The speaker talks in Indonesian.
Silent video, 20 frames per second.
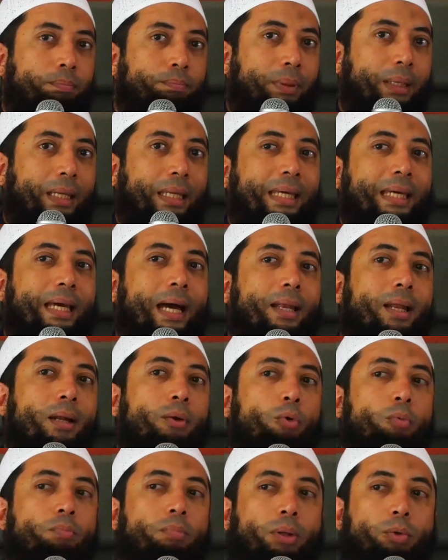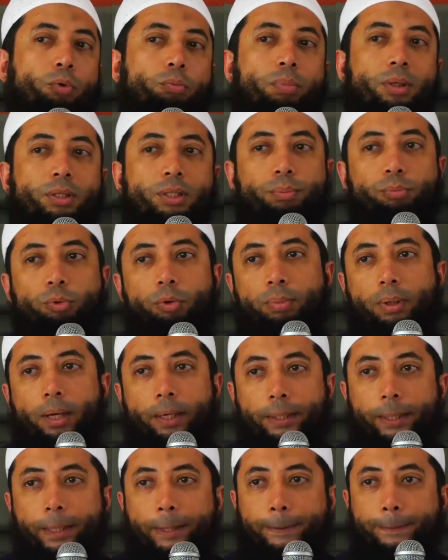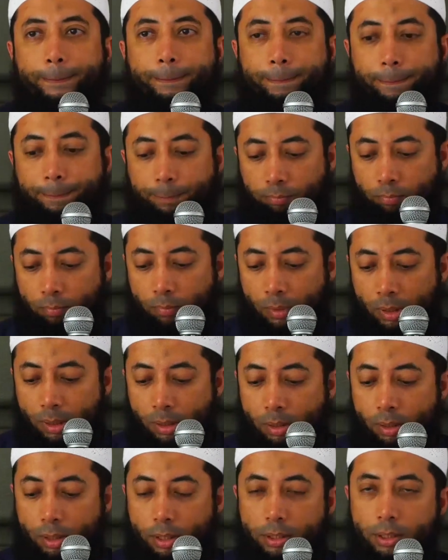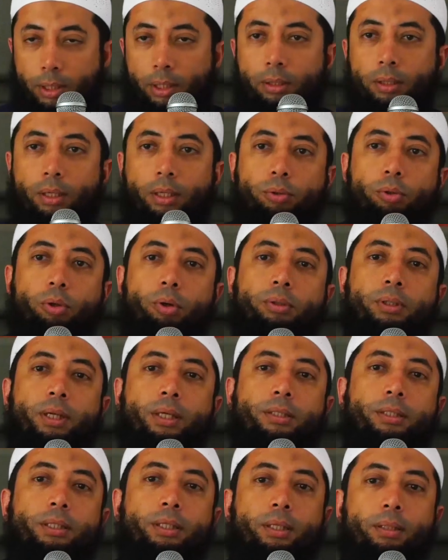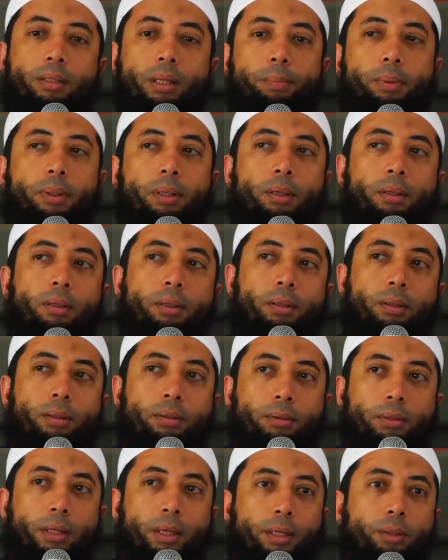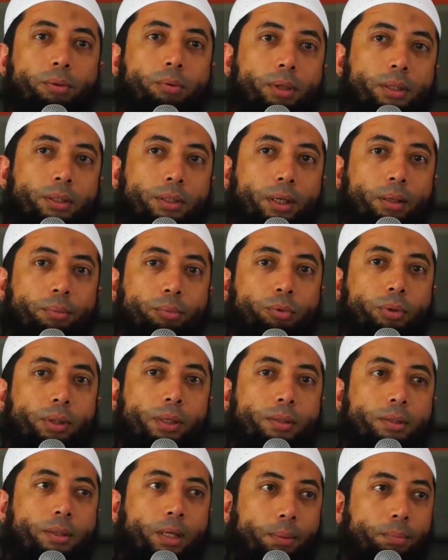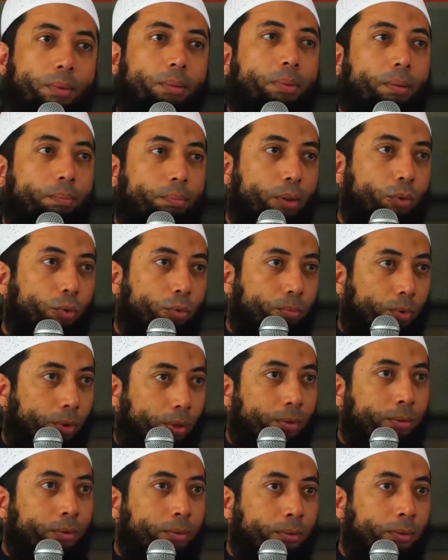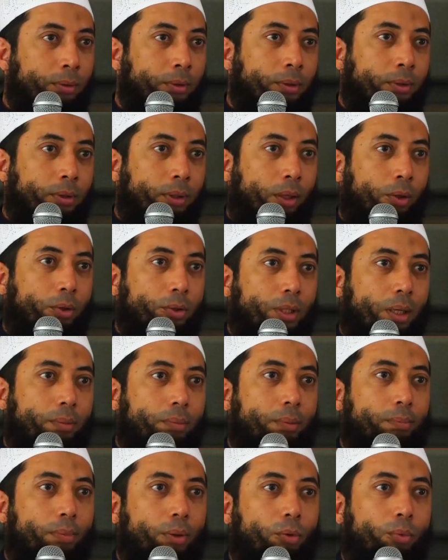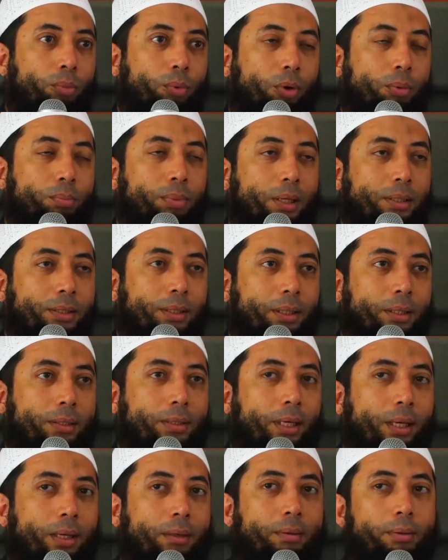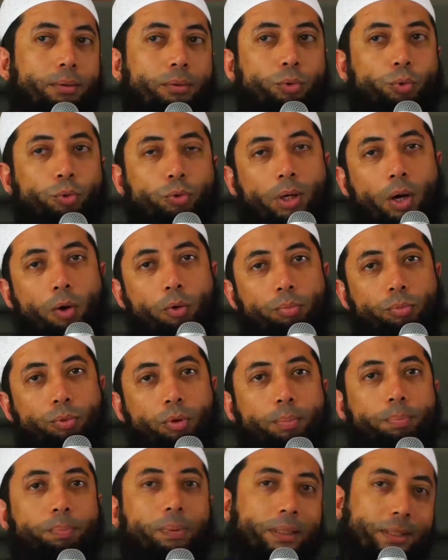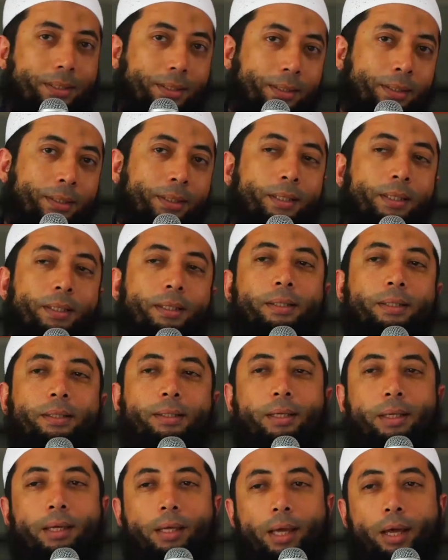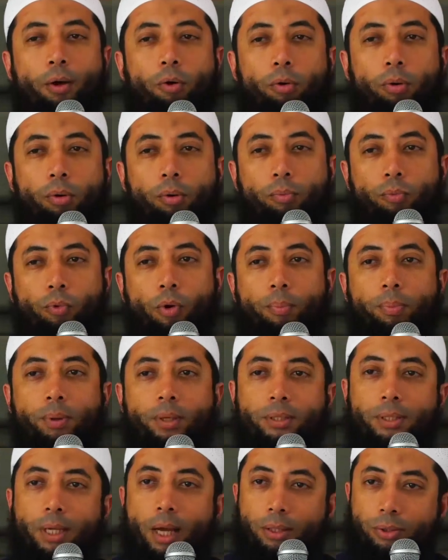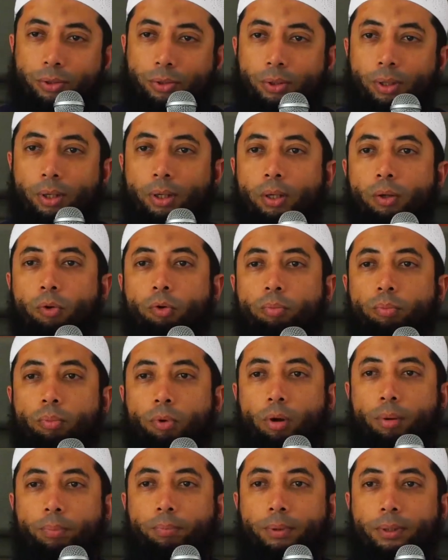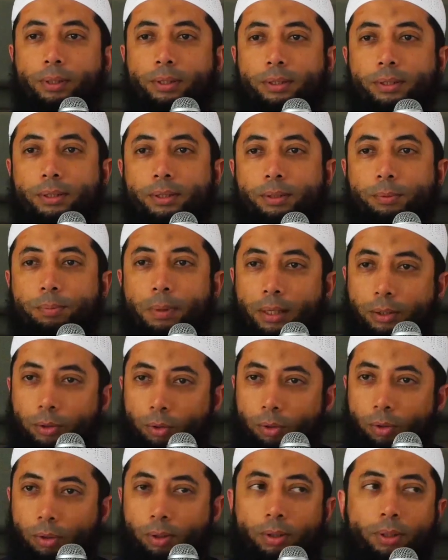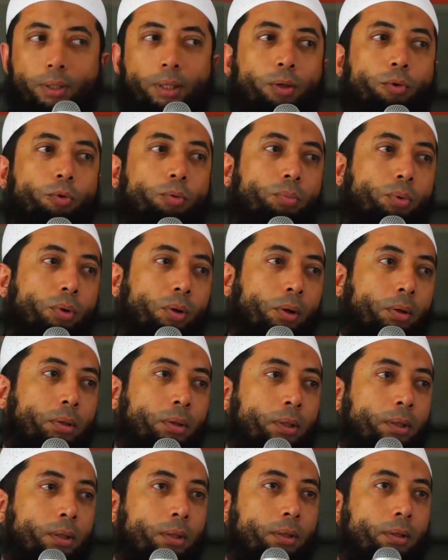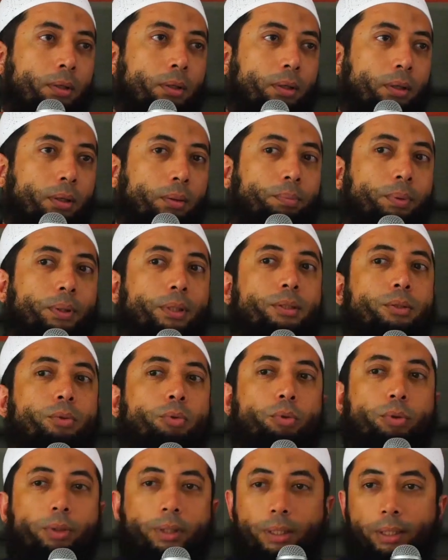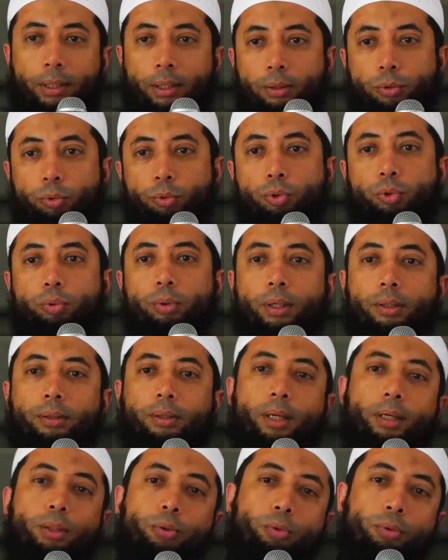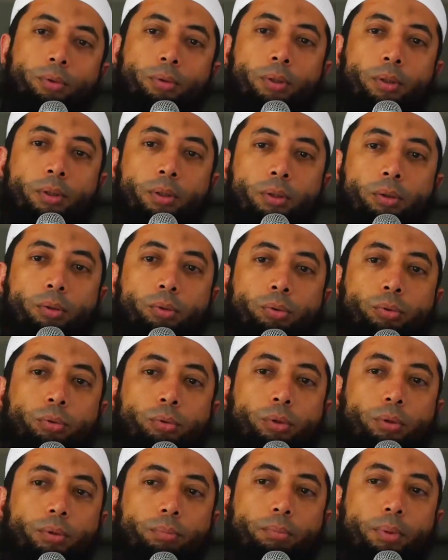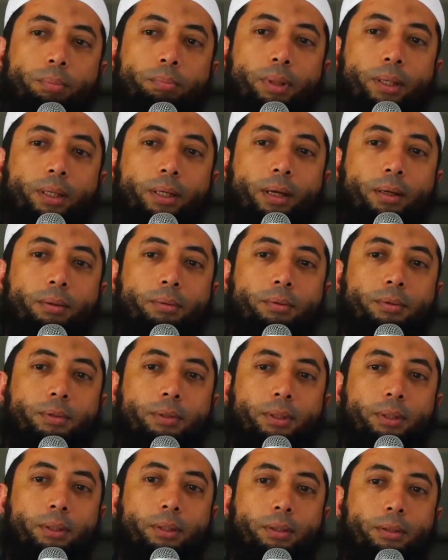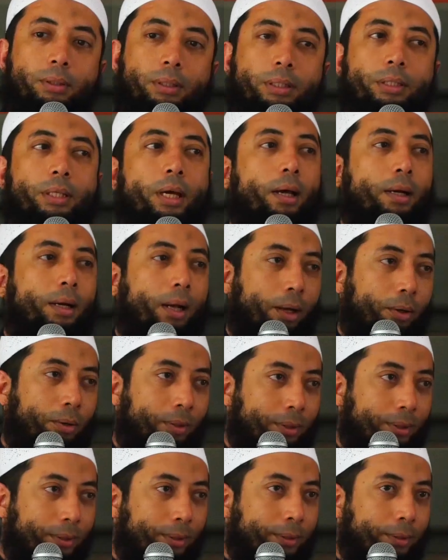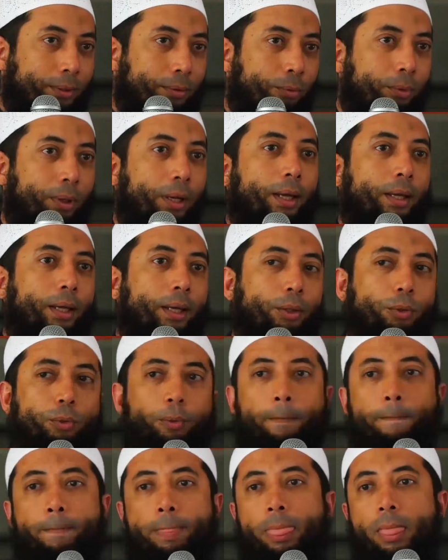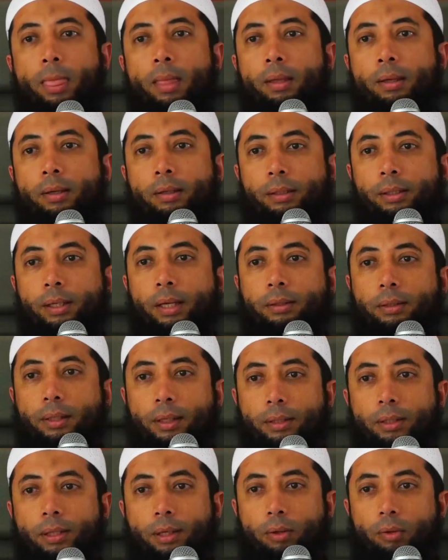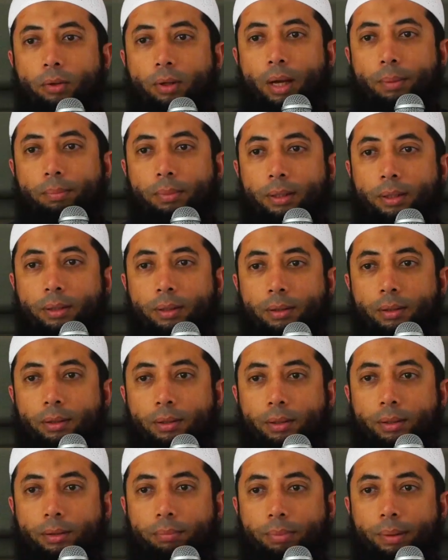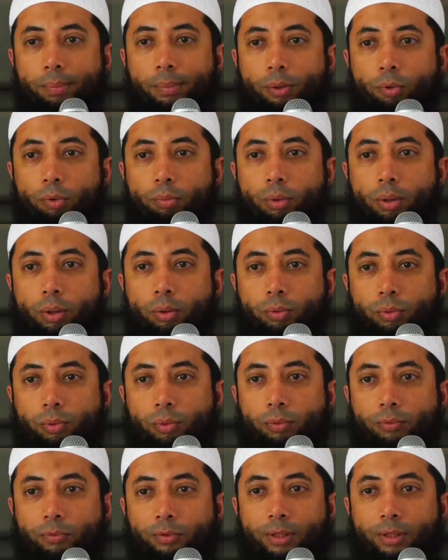peninggalan umat-umat sebelum kalian? Saya tidak tahu kalau dari sini, tapi uh, dari Indonesia kebetulan kami bimbing umroh. Kalau saya bimbing umroh, biasanya saya suka umroh plus. Jadi kayak umroh plus Aqsa, umroh plus Spanyol, ya umroh uh, plus Turki. Tujuannya itu untuk memberikan si sejarah wilayah itu. Di antaranya kalau kami uh, bimbing umroh untuk